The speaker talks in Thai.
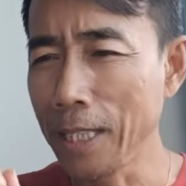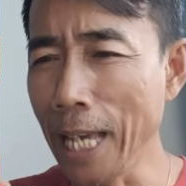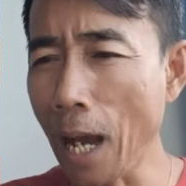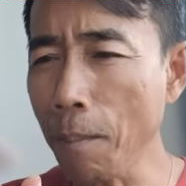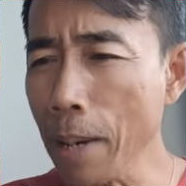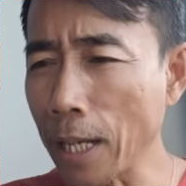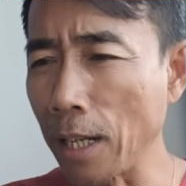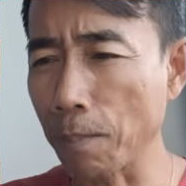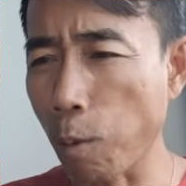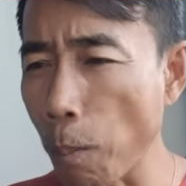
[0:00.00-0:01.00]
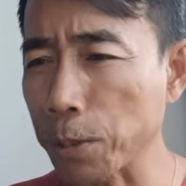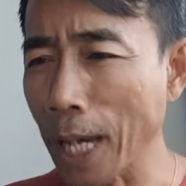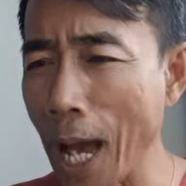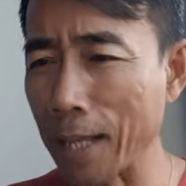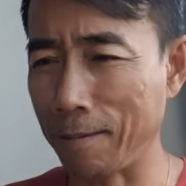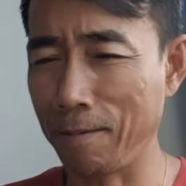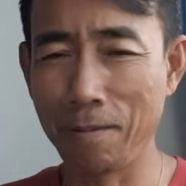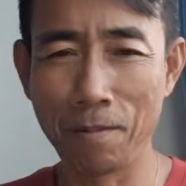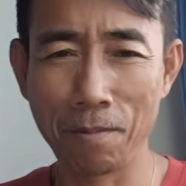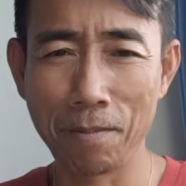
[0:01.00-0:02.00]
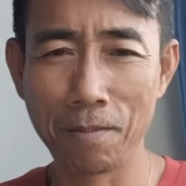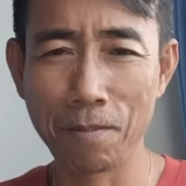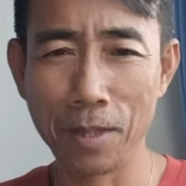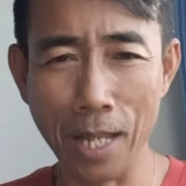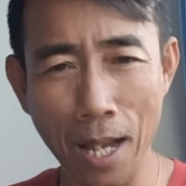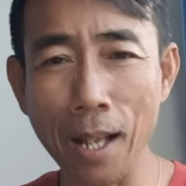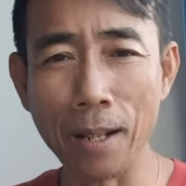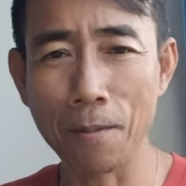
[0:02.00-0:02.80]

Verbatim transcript: ยังไม่เกิดภพชาตินะฮะ